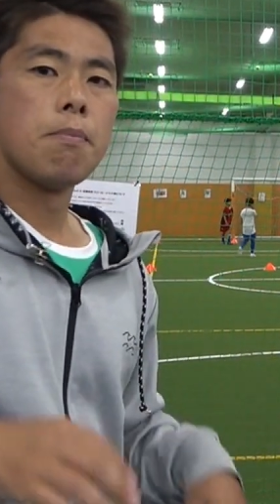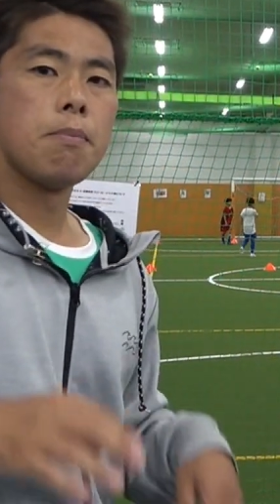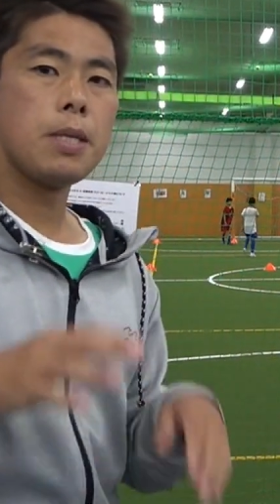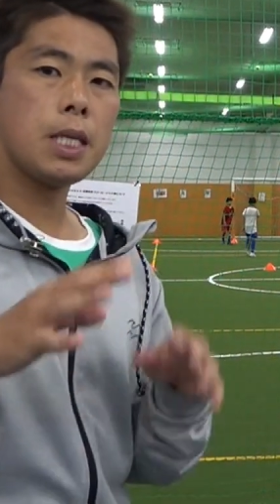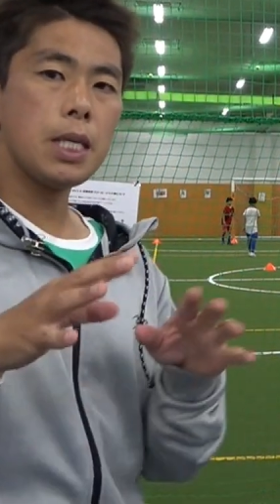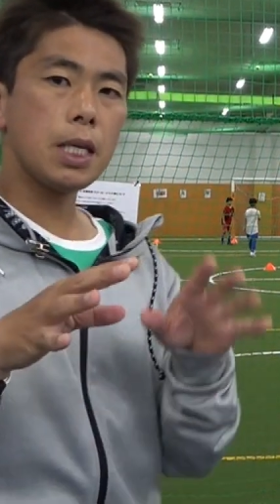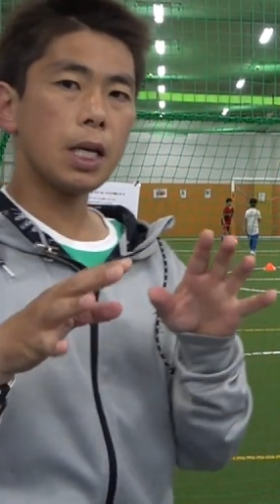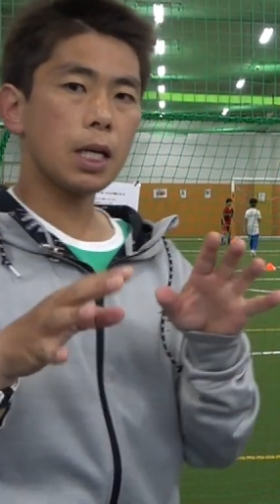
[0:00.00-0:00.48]

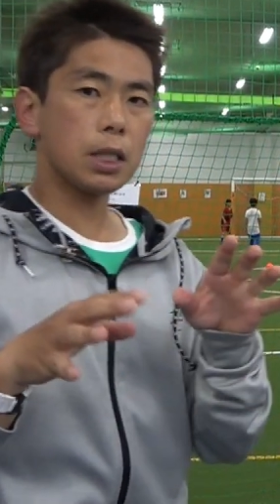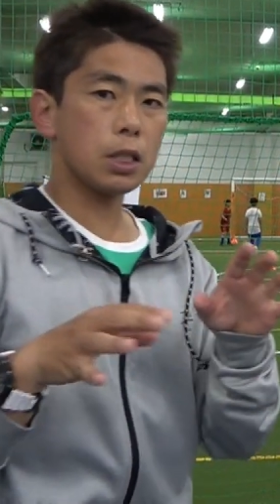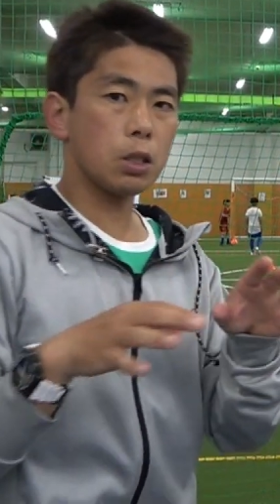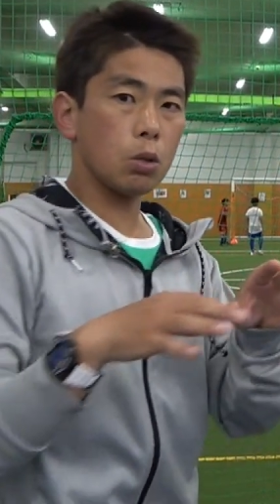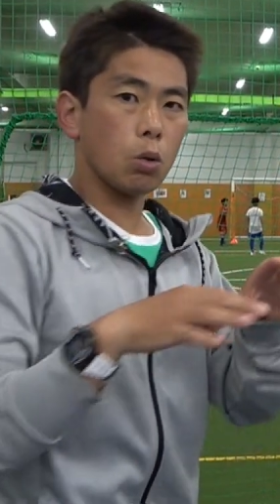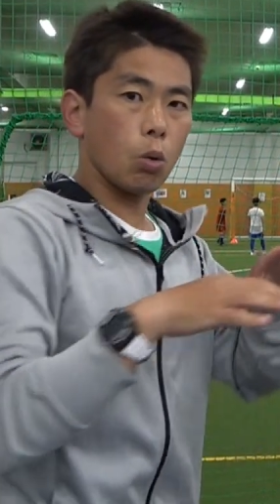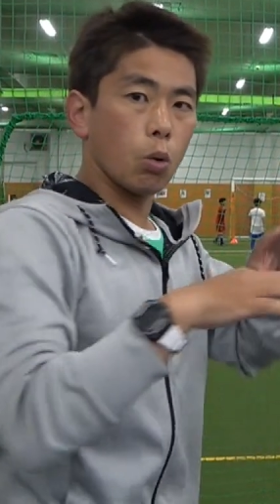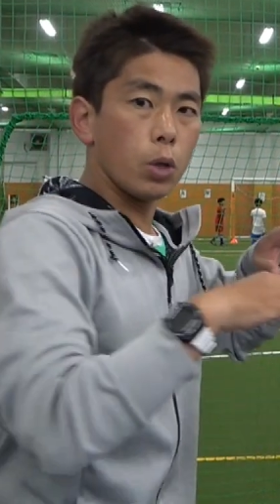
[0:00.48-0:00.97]
右
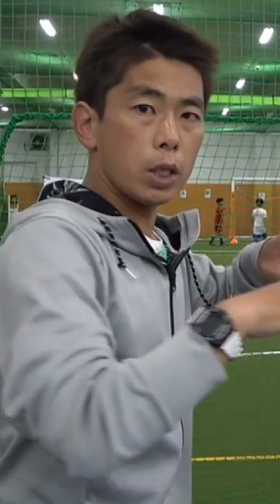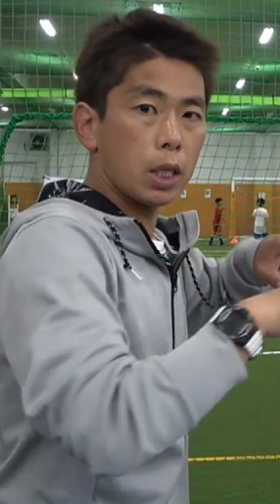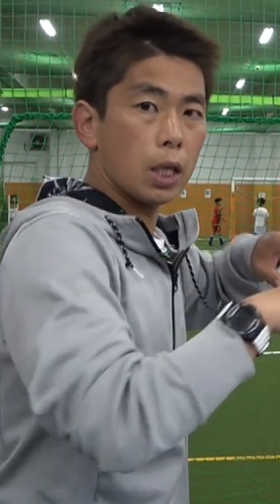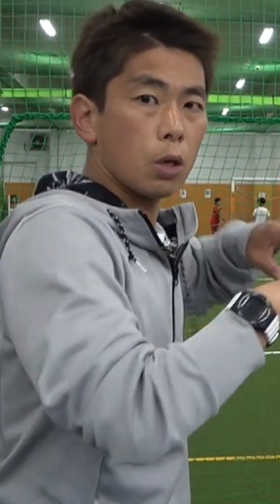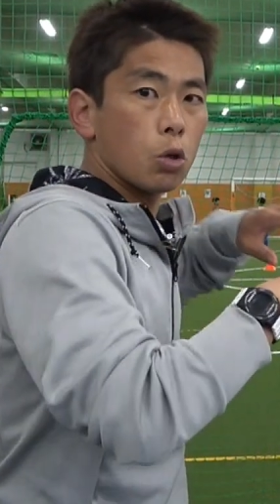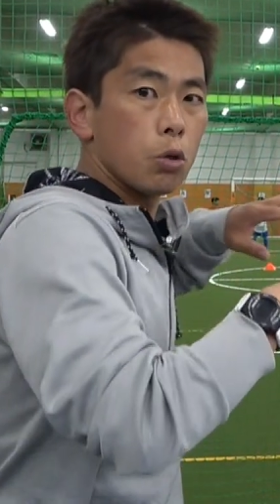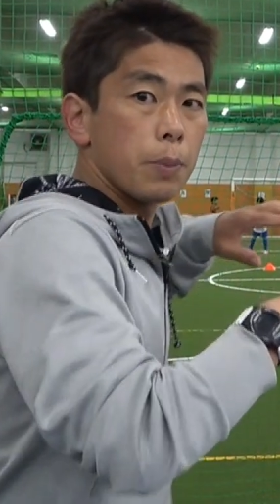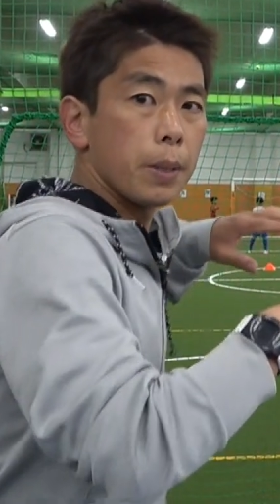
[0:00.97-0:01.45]
足を置い
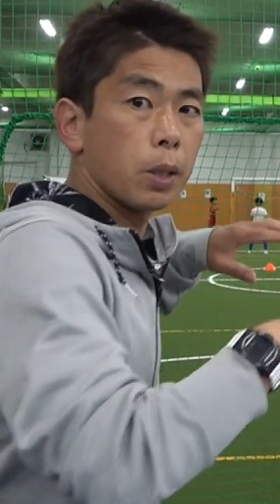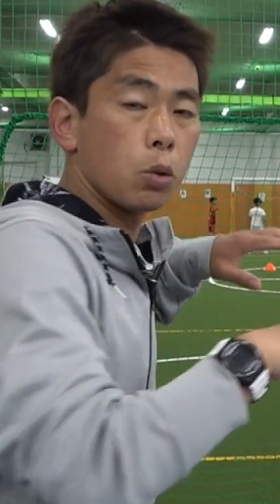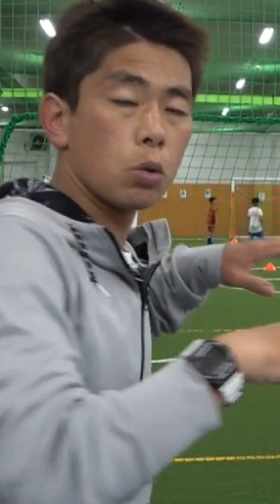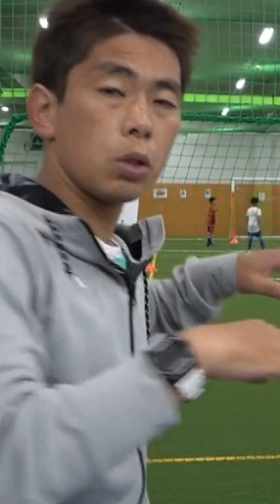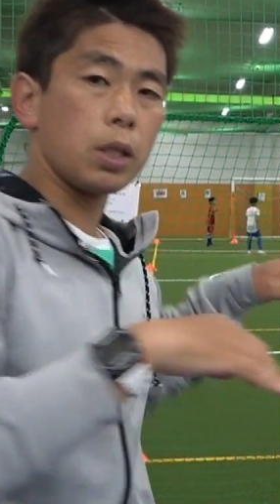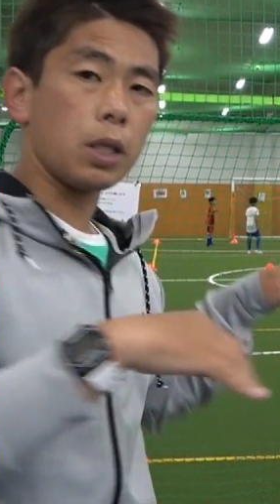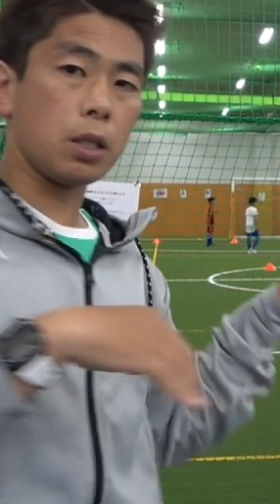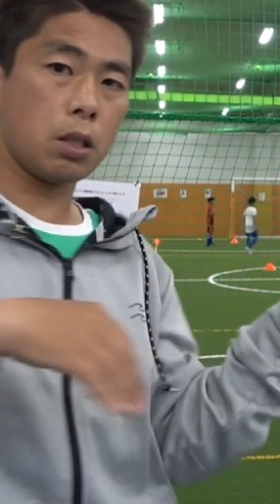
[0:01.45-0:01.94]
て踏み
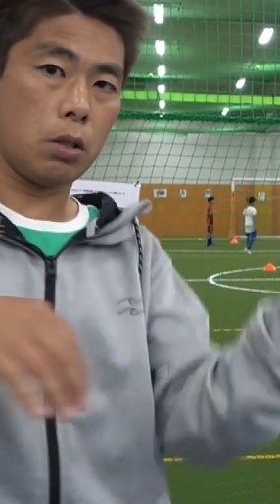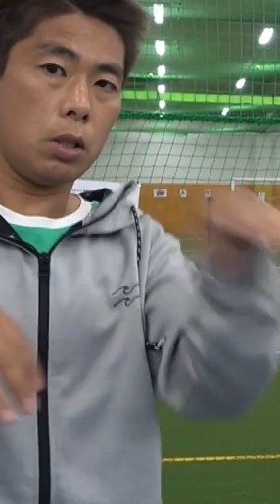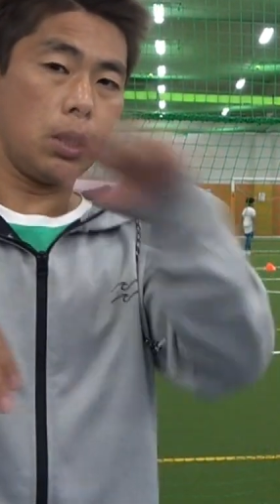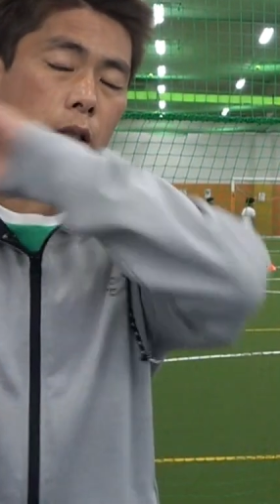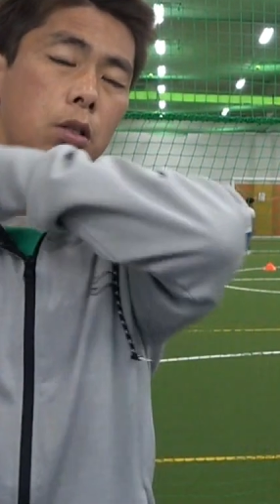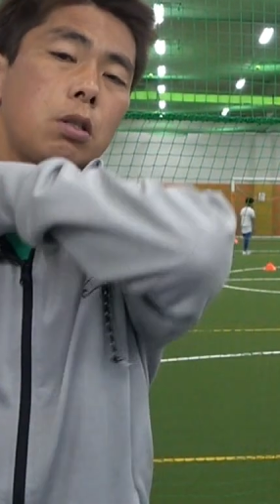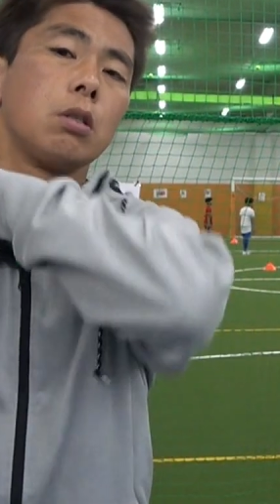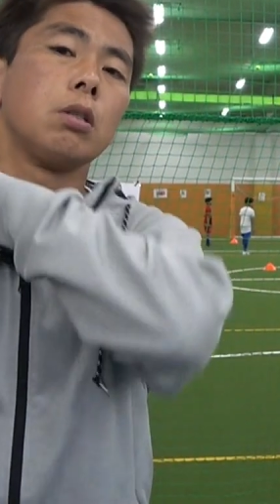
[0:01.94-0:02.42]
込んで
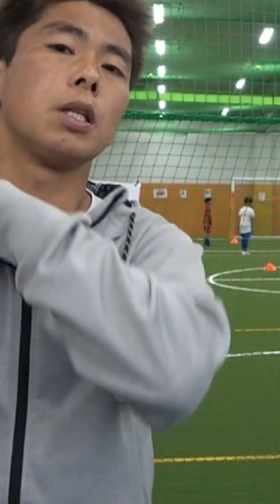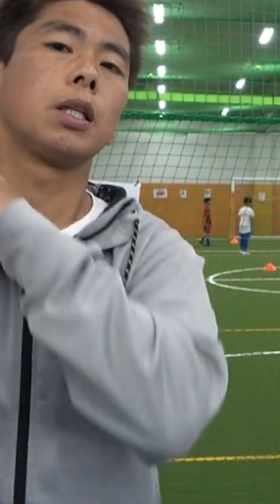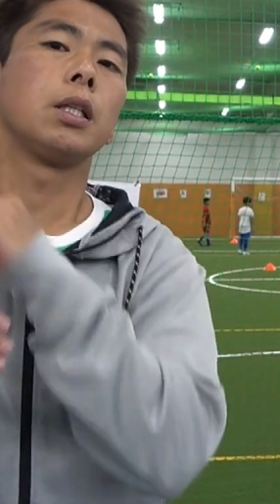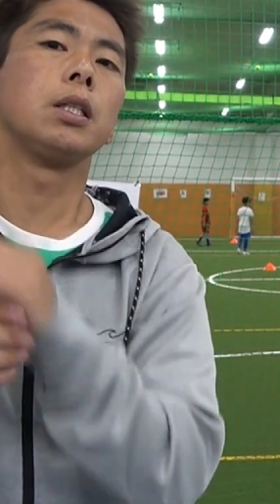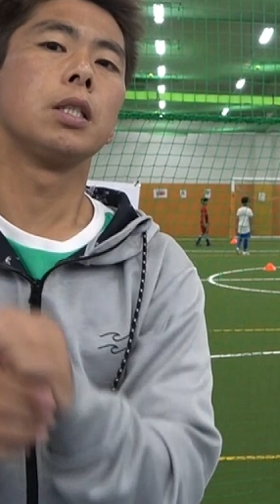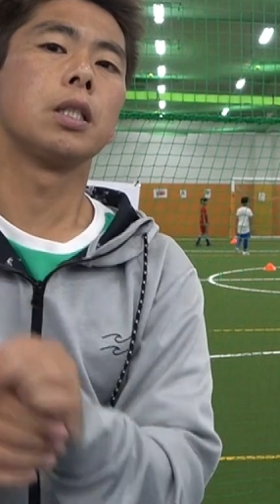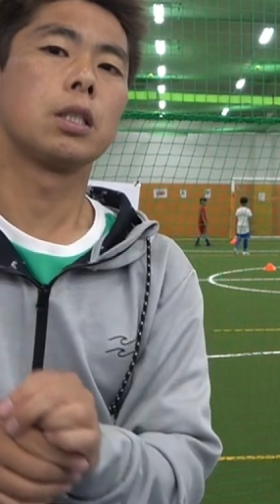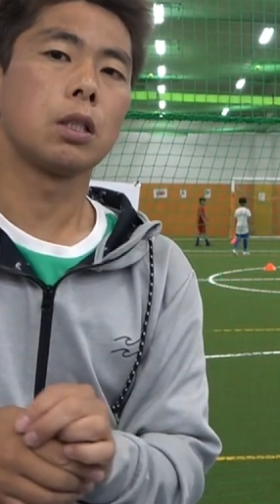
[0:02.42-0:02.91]
スイングするんだと
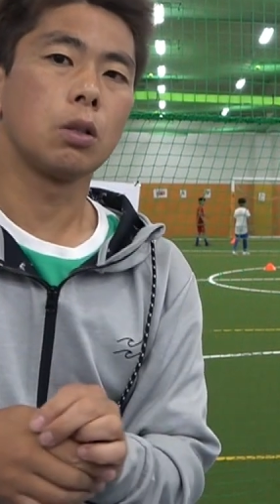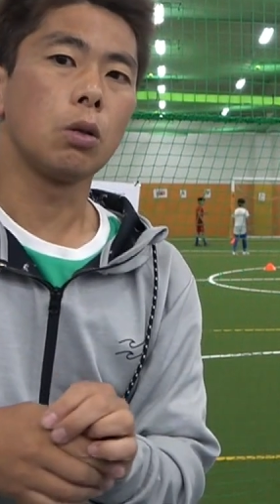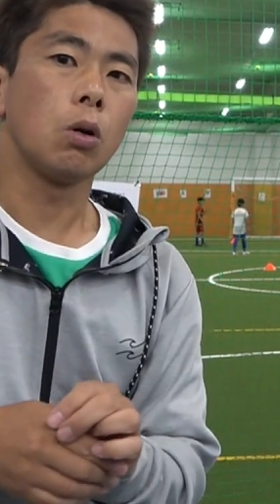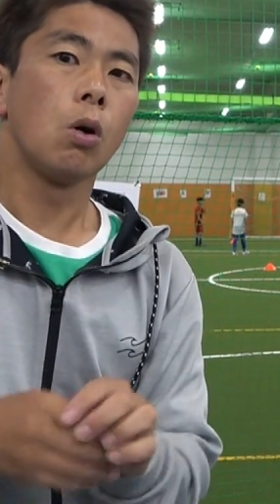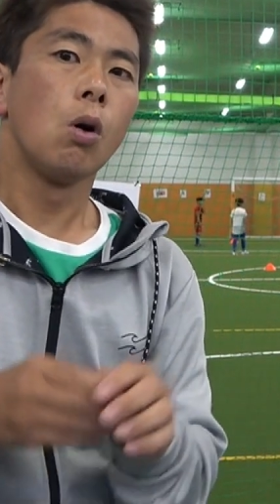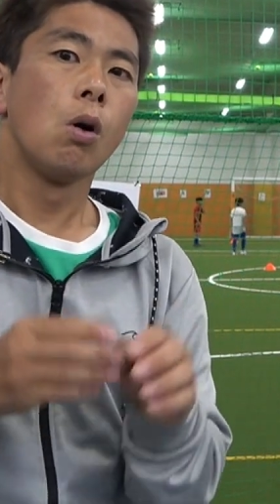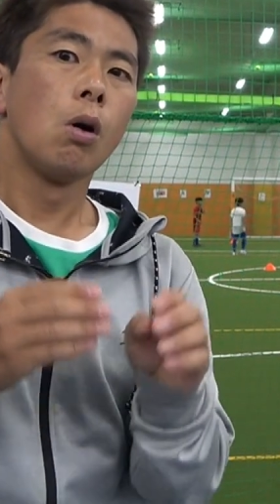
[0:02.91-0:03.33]
いいんですけど、